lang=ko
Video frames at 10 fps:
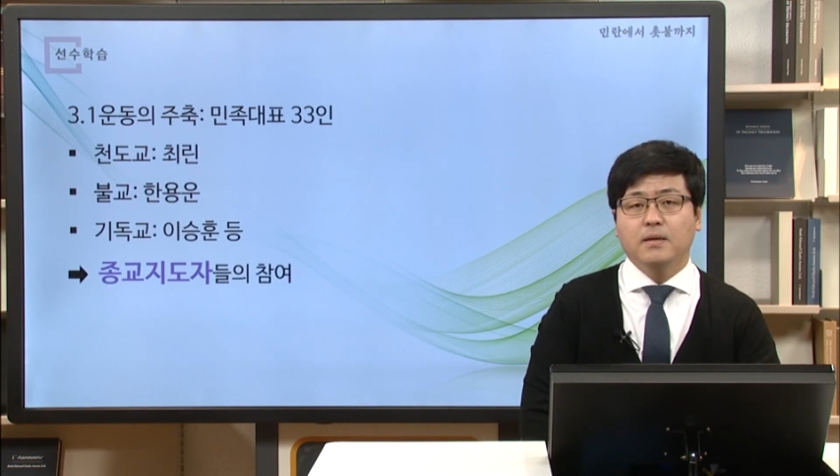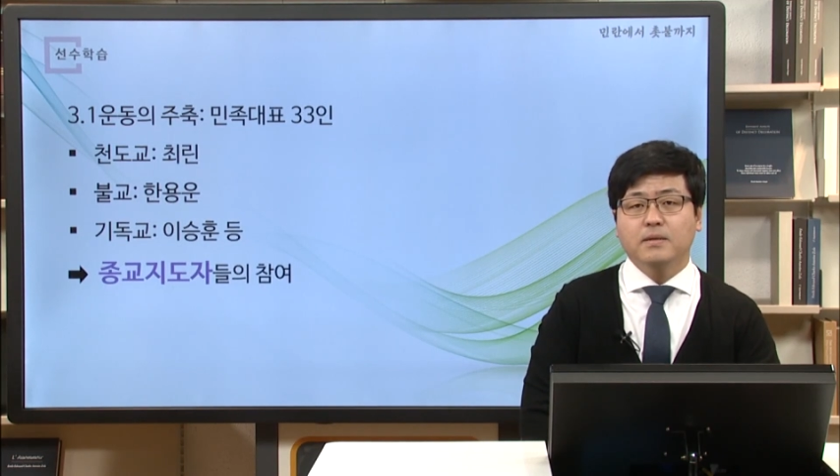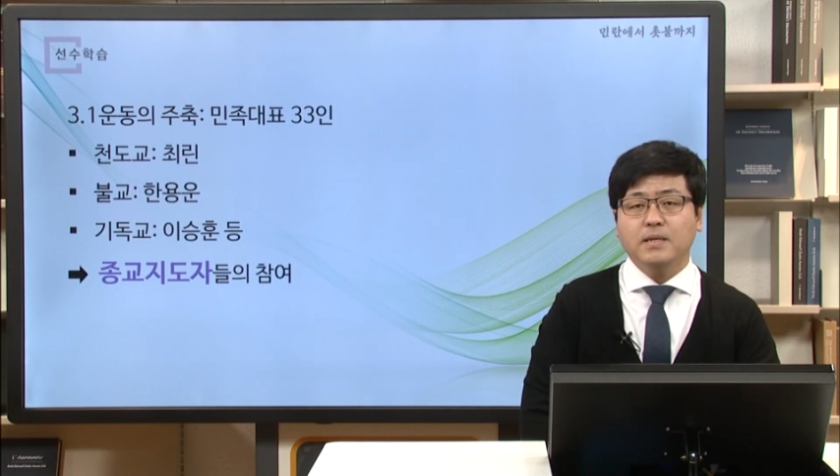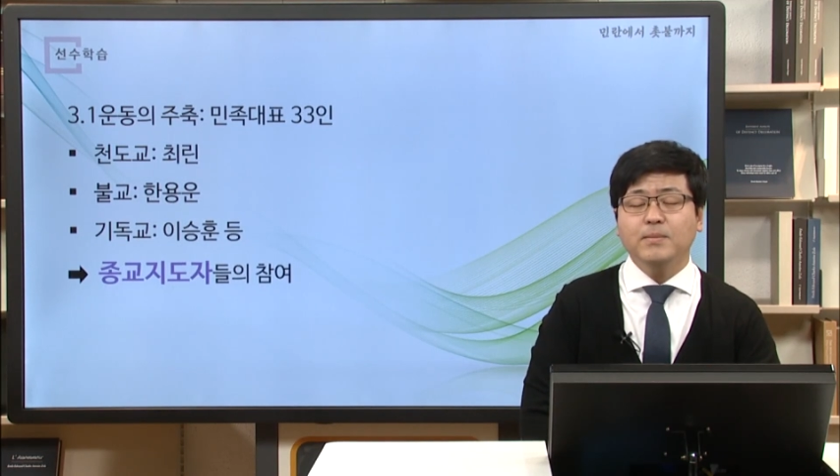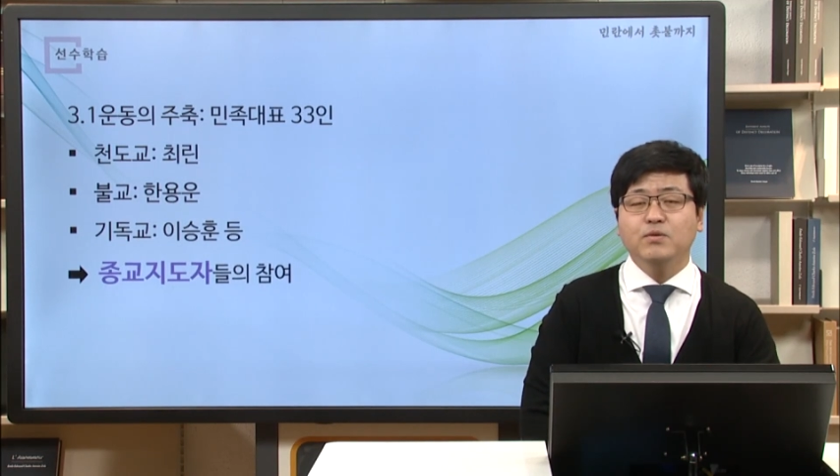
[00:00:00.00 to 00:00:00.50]

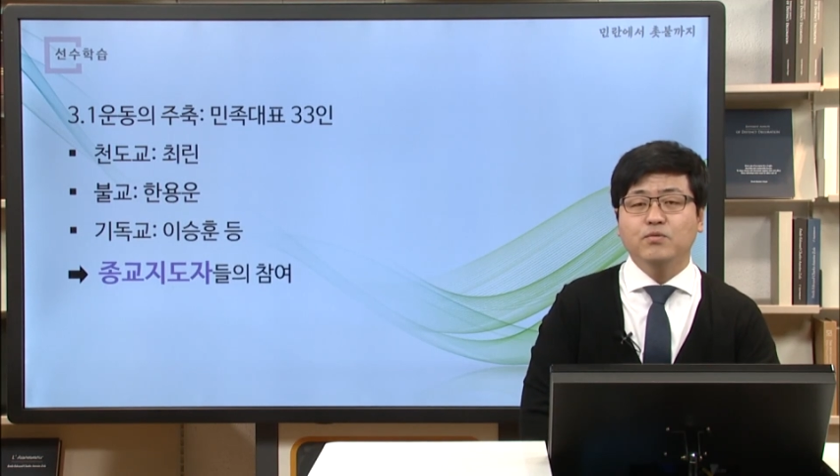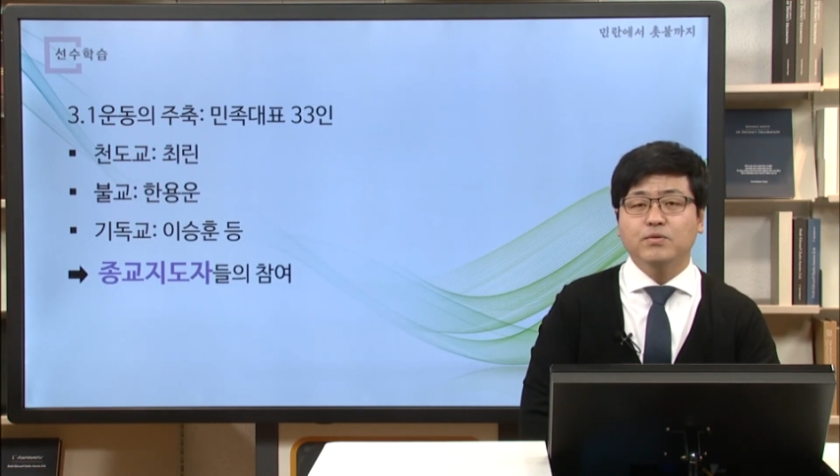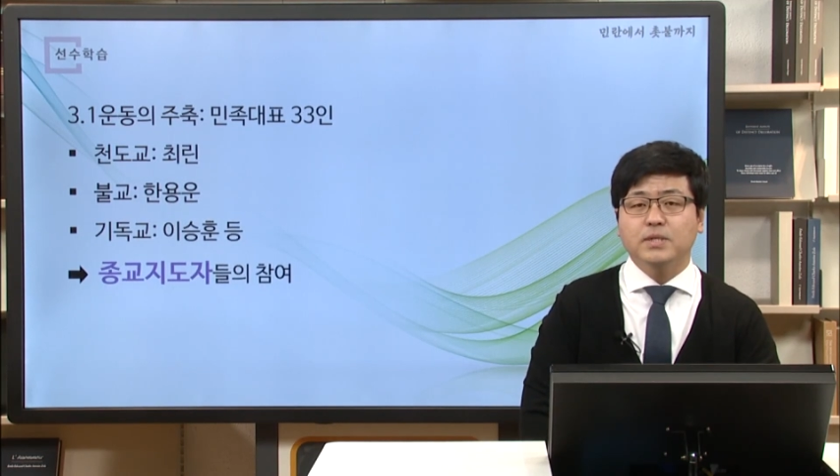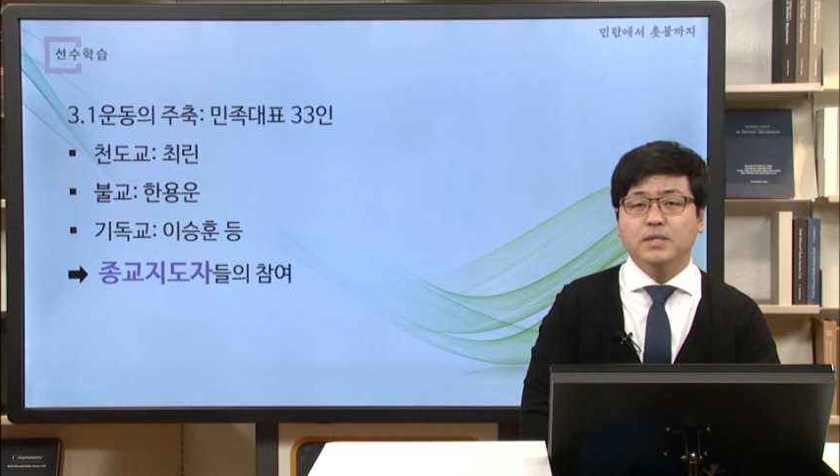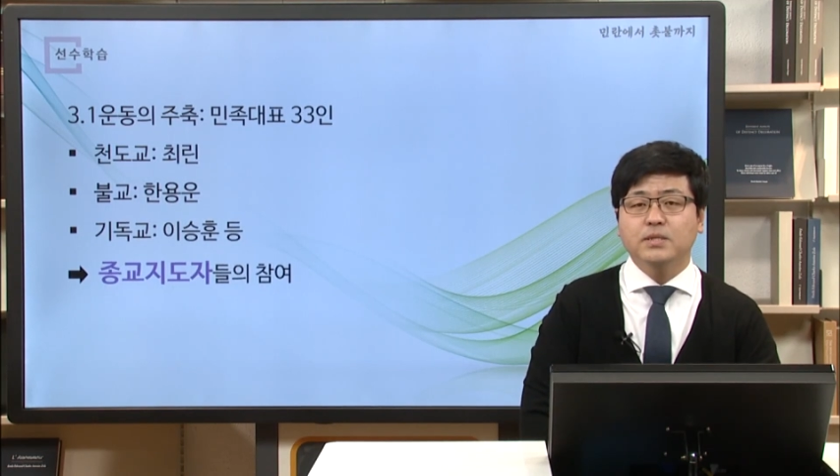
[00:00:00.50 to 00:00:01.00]

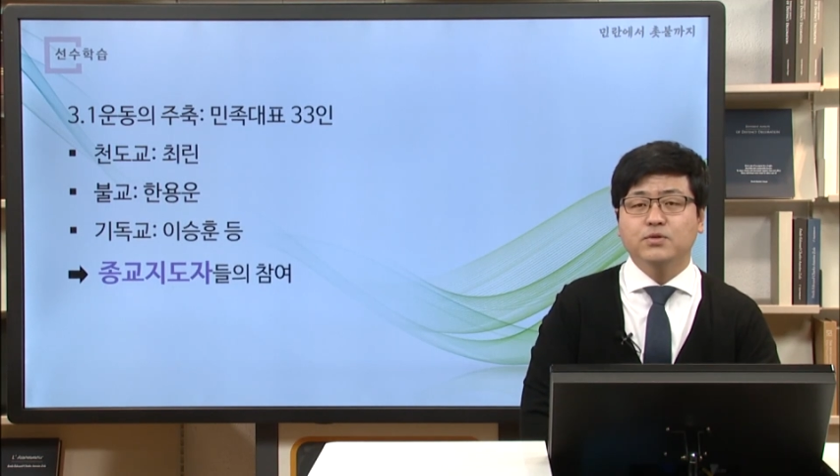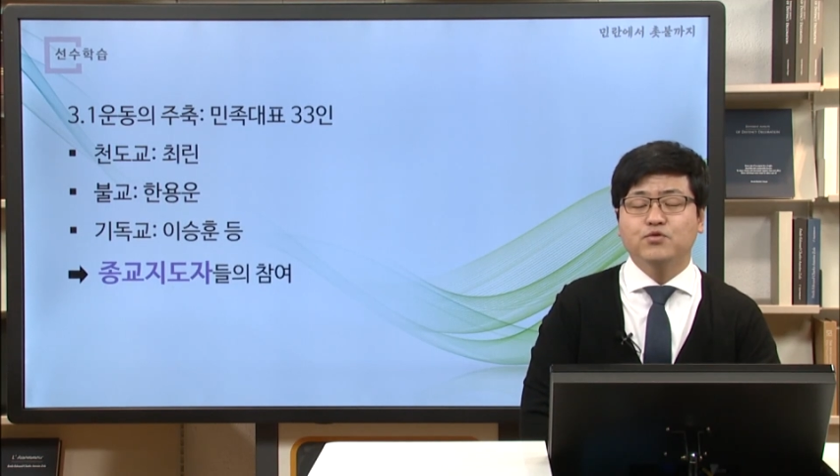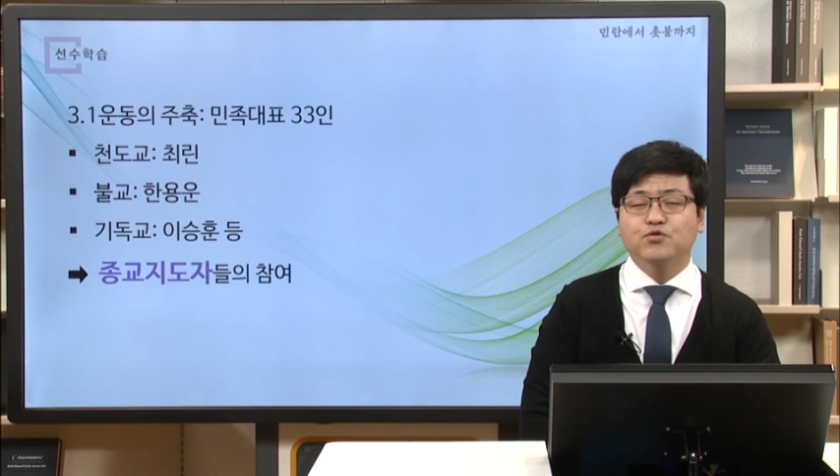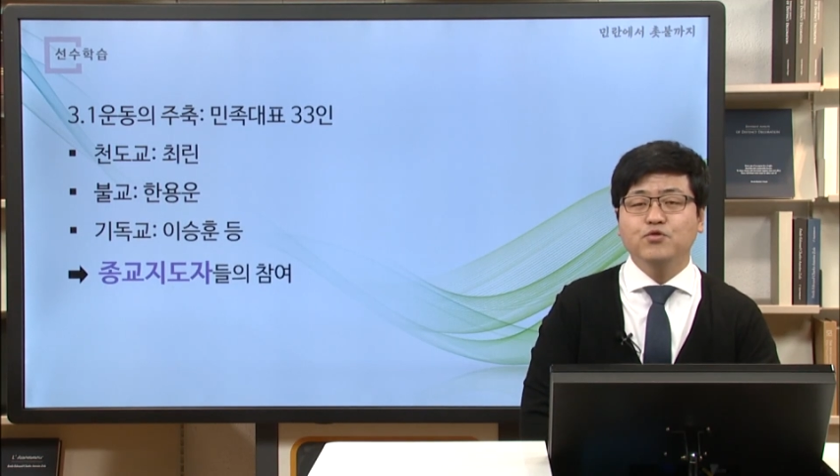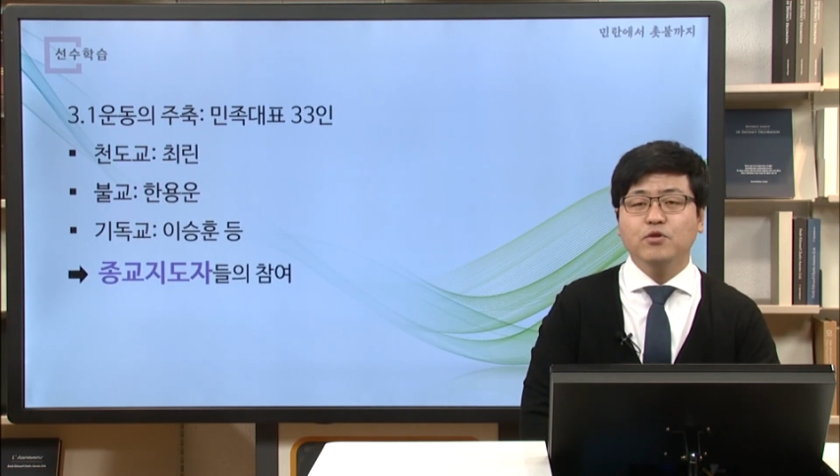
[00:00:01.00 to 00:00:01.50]
삼일운동은
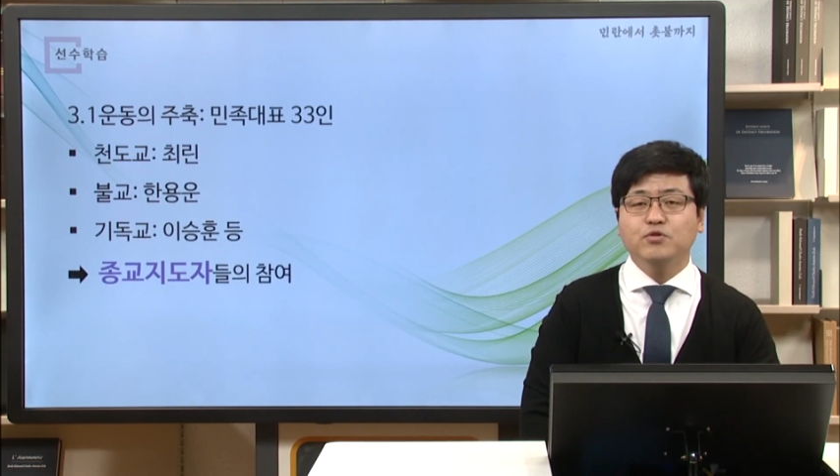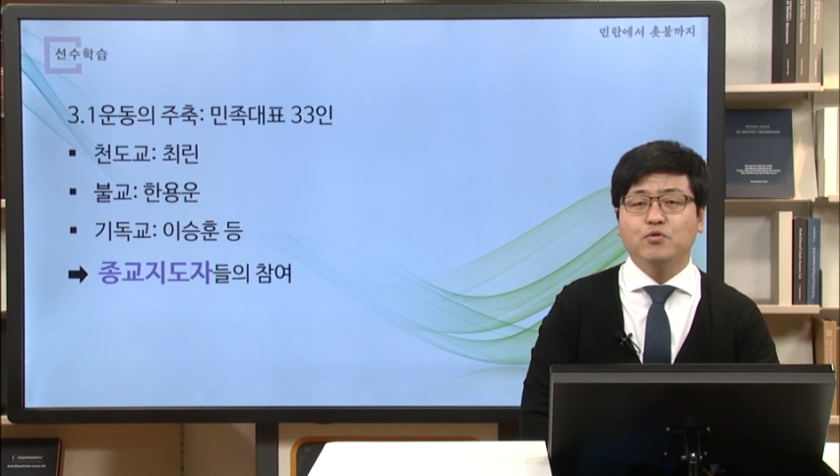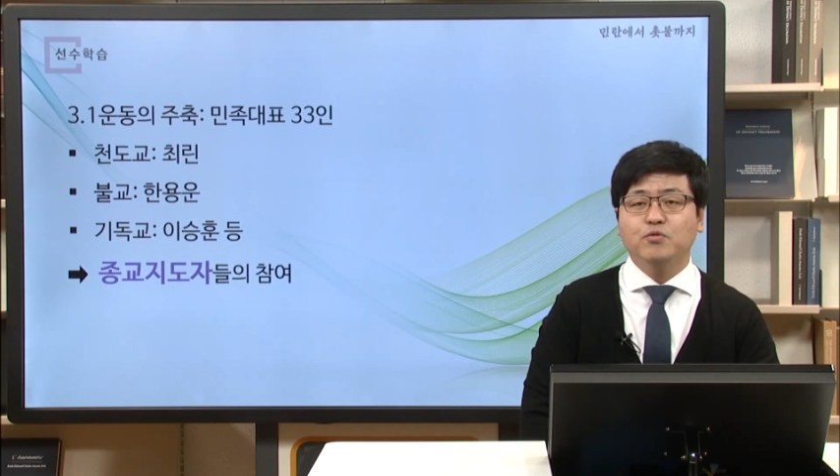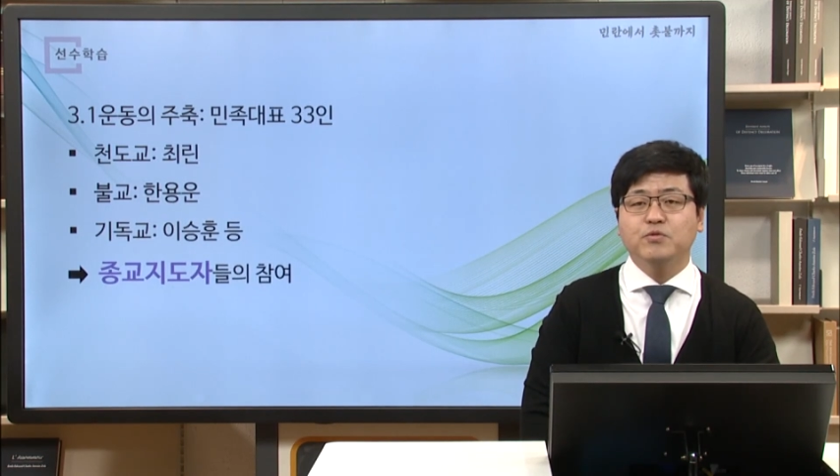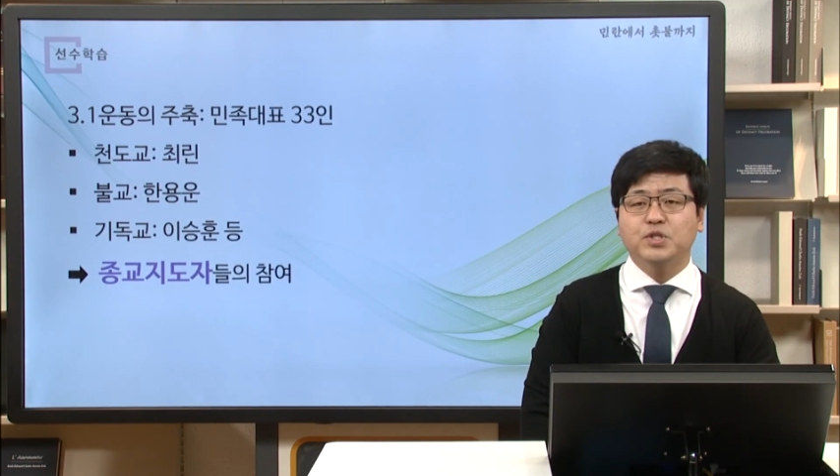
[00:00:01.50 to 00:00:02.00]
주요
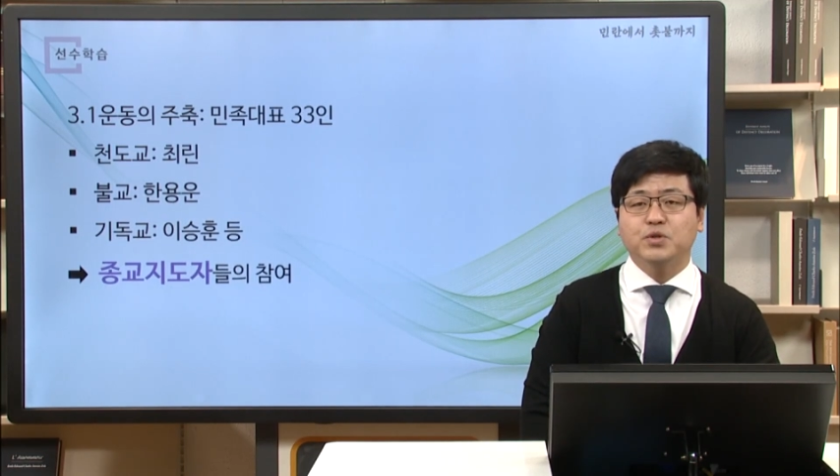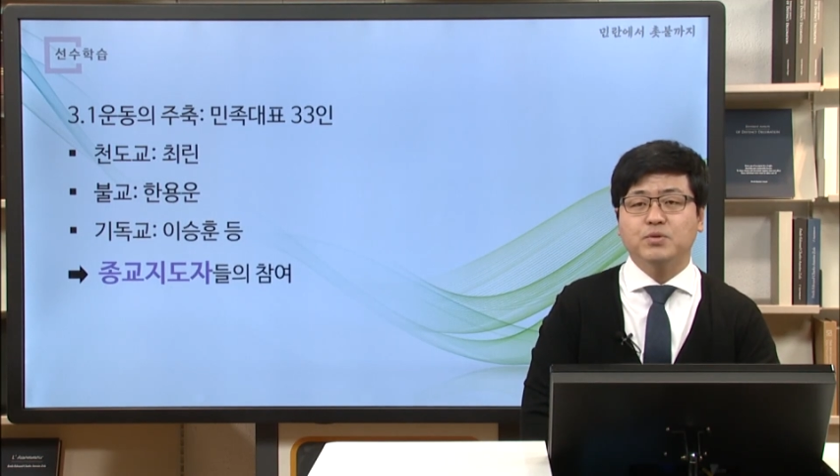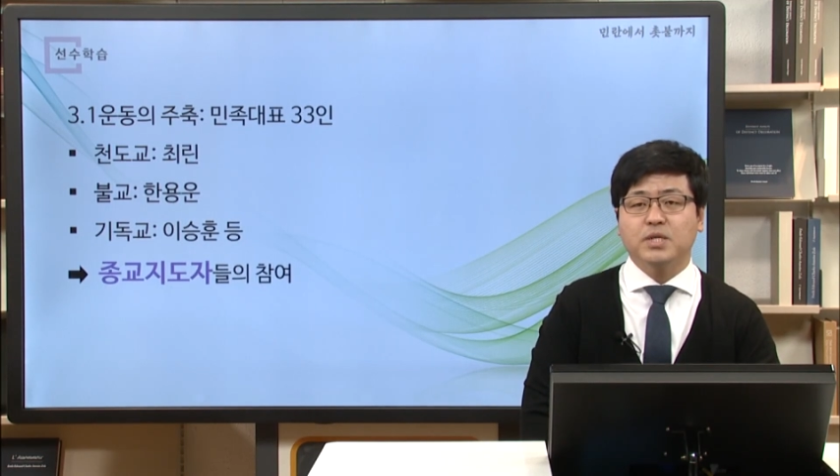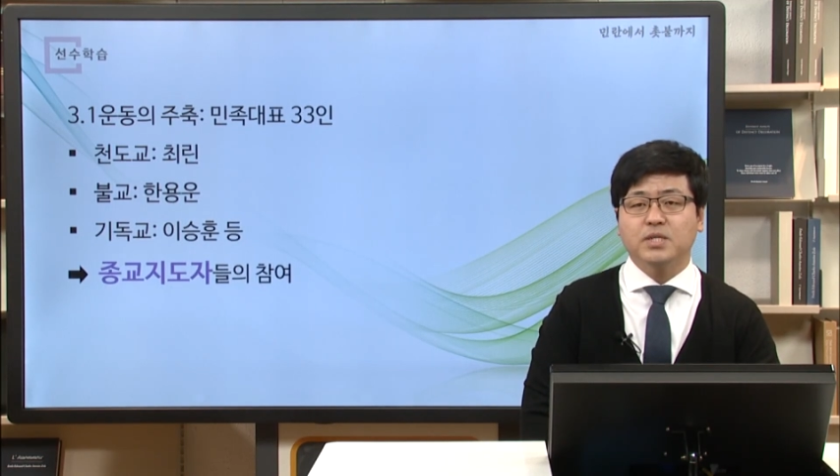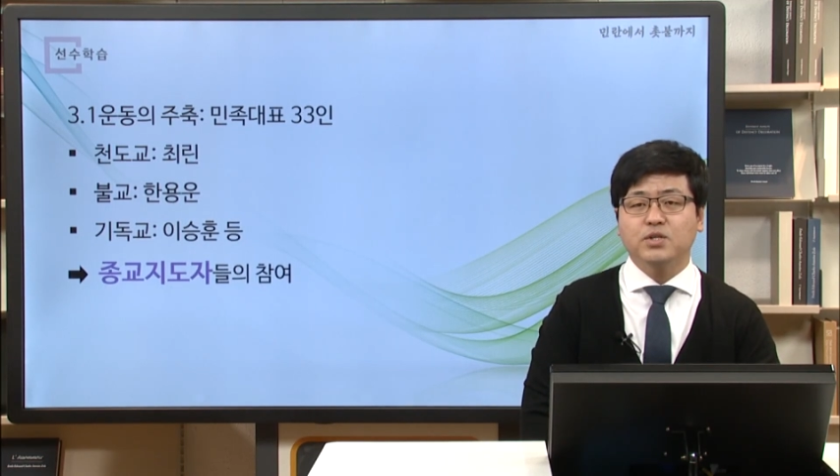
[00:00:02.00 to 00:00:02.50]
종교
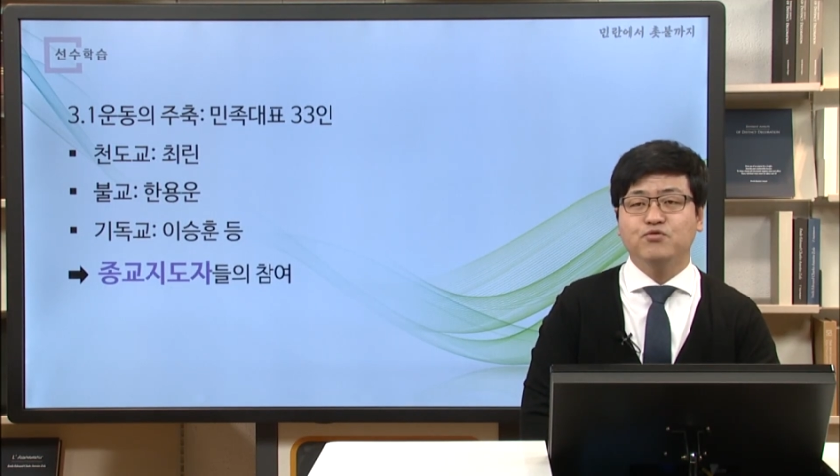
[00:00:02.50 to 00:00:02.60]
지도자들이